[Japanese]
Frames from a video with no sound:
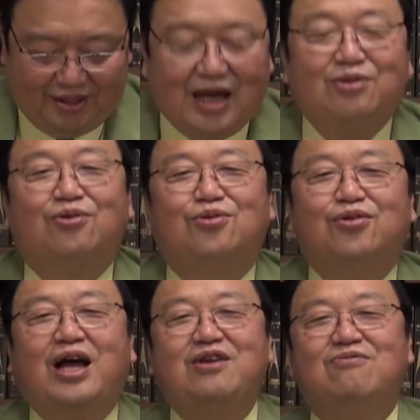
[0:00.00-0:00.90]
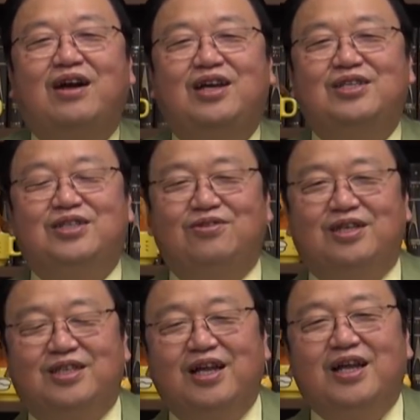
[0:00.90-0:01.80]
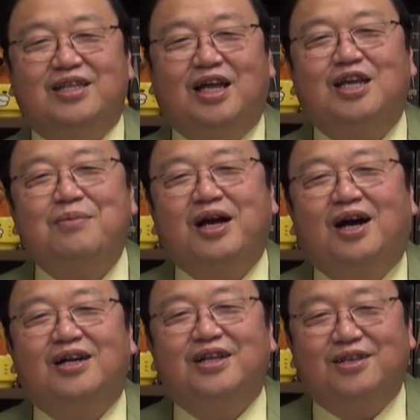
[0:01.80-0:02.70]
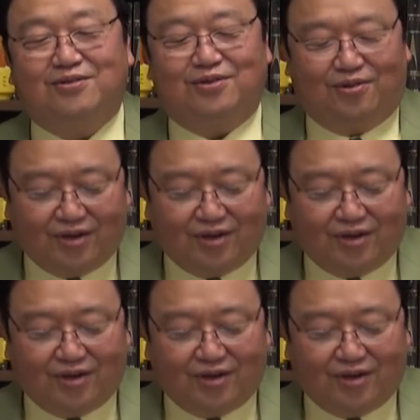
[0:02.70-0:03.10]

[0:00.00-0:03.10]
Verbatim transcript: で、あと、ドダイワイエスいうですね、敵メカが出てくる。